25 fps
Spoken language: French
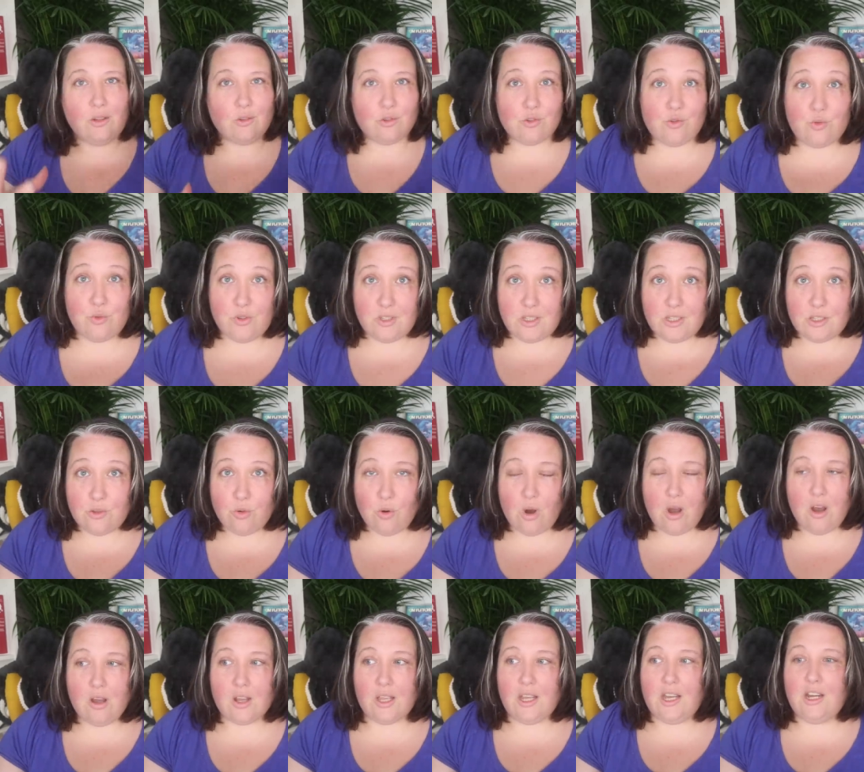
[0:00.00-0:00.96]
dans une
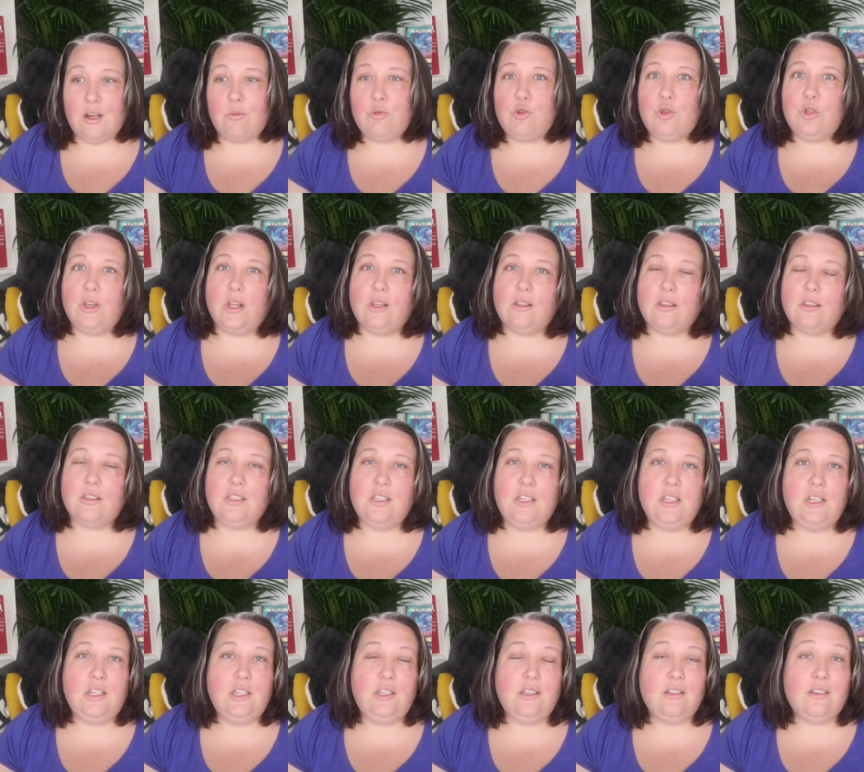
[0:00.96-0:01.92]
histoire, et comme je suis quelqu'un
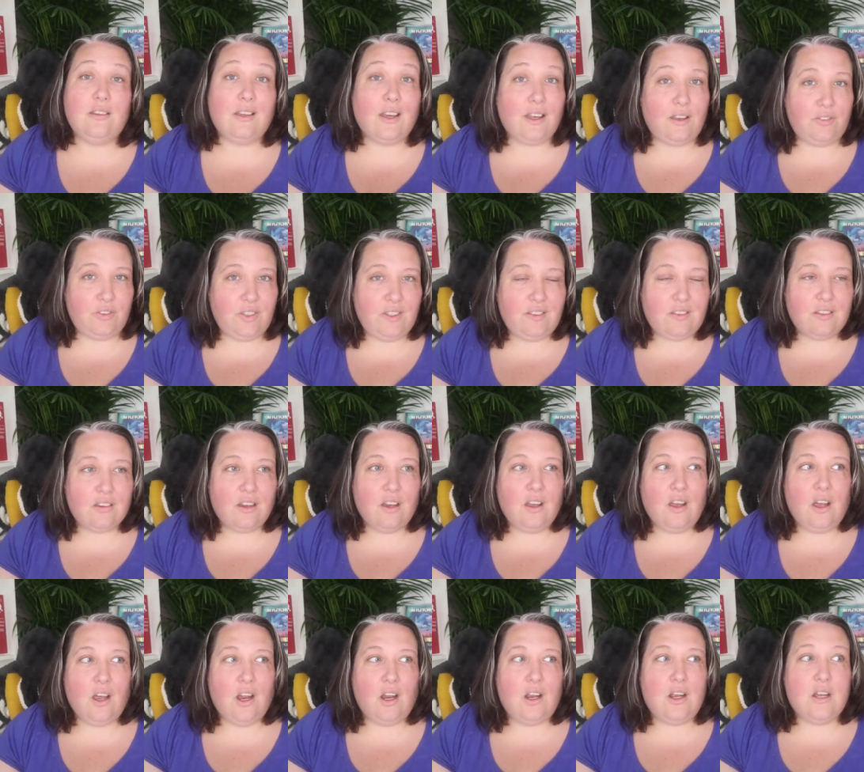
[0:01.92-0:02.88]
qui lit très vite,
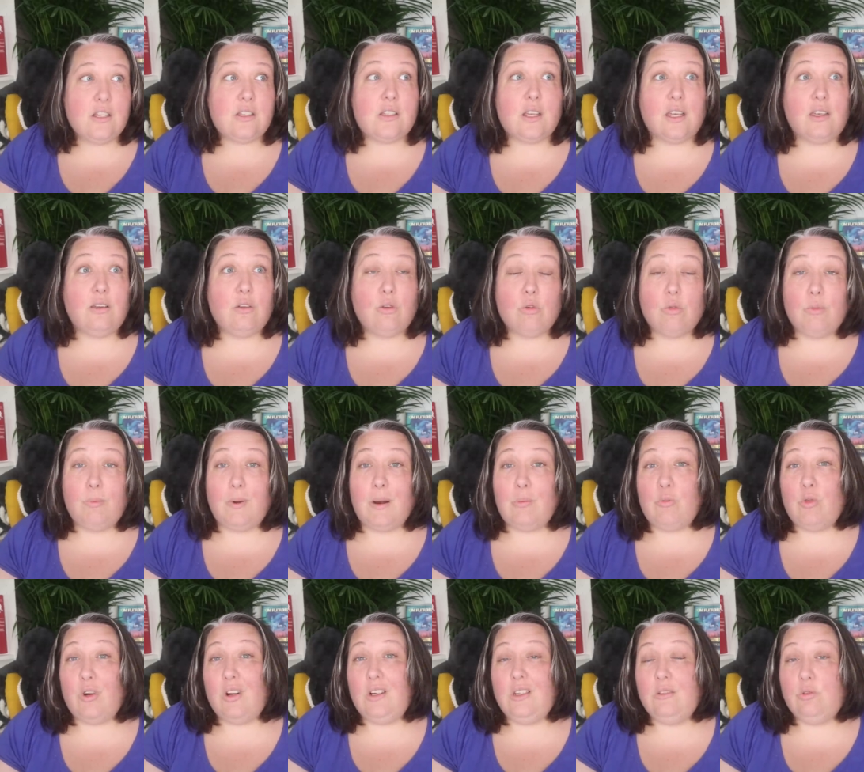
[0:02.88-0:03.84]
c'est vrai que bah,
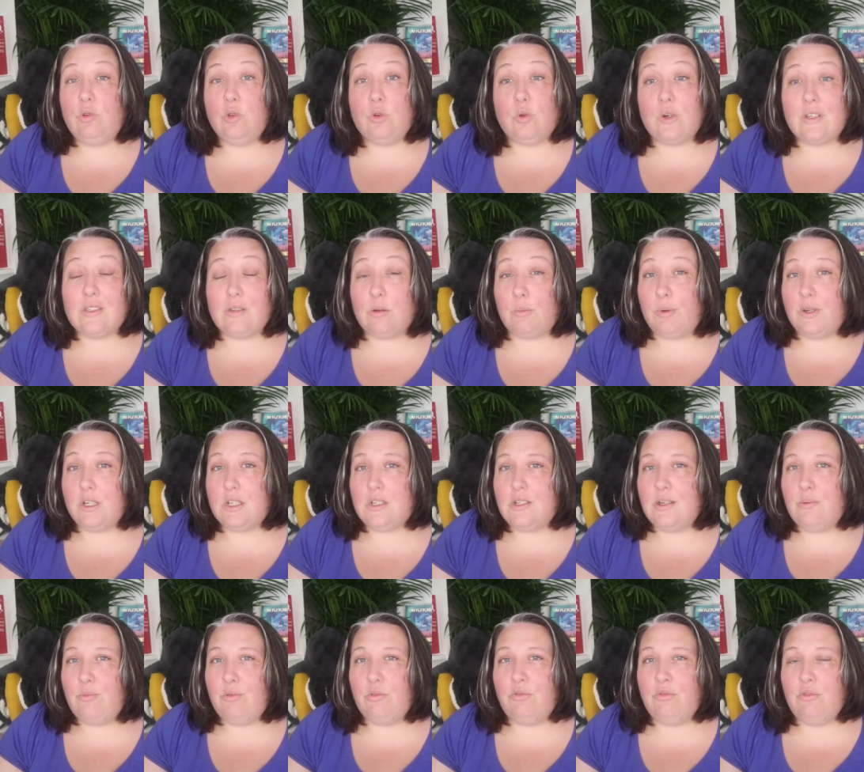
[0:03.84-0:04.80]
moi, un livre de 300 pages,
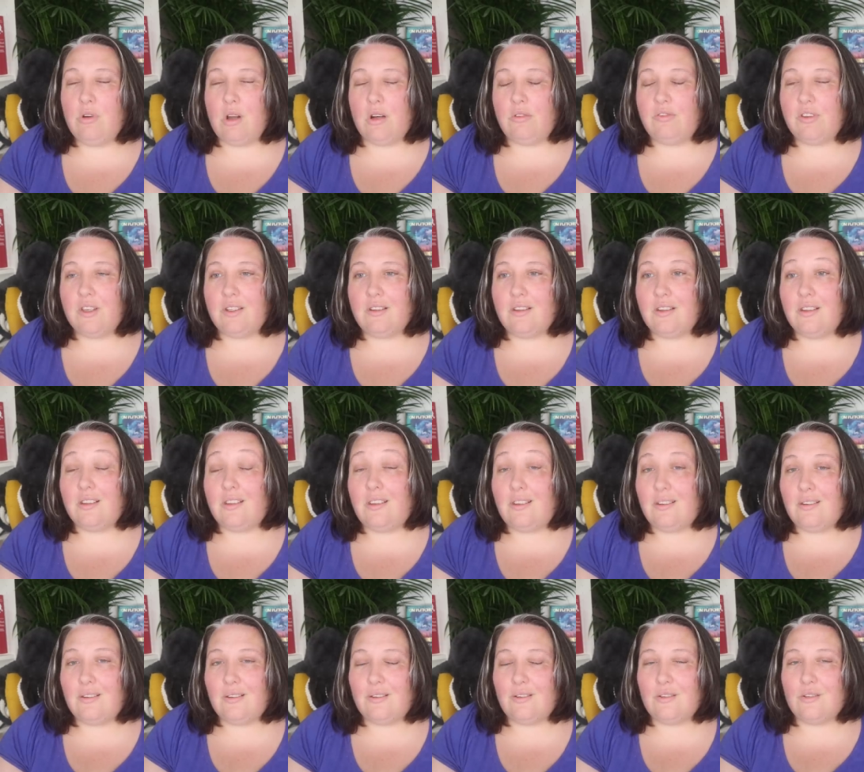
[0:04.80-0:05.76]
j'ai beau vouloir le faire
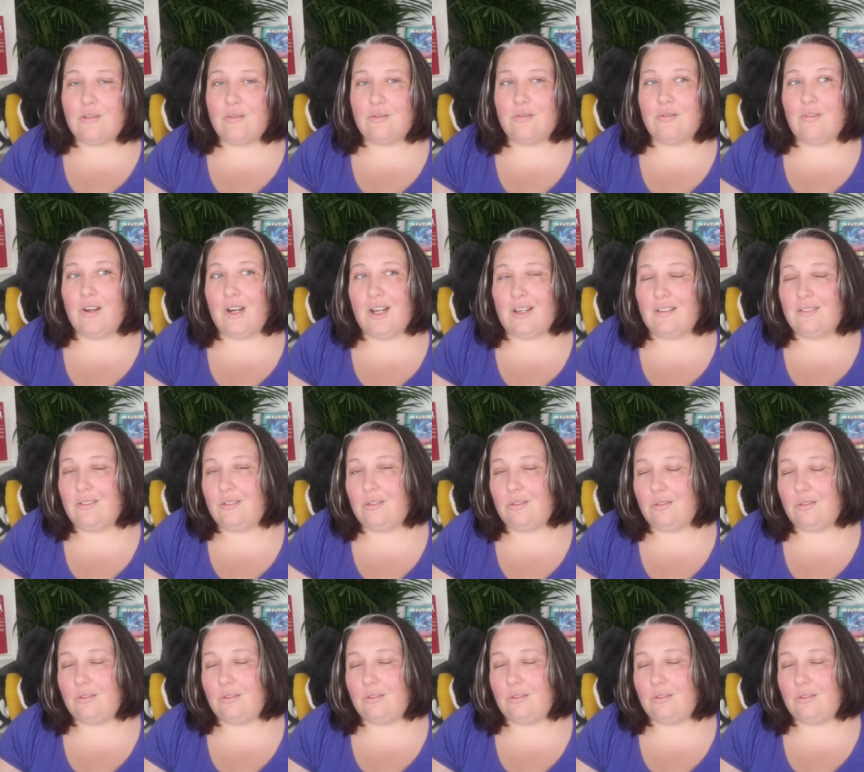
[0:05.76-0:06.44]
traîner, voilà.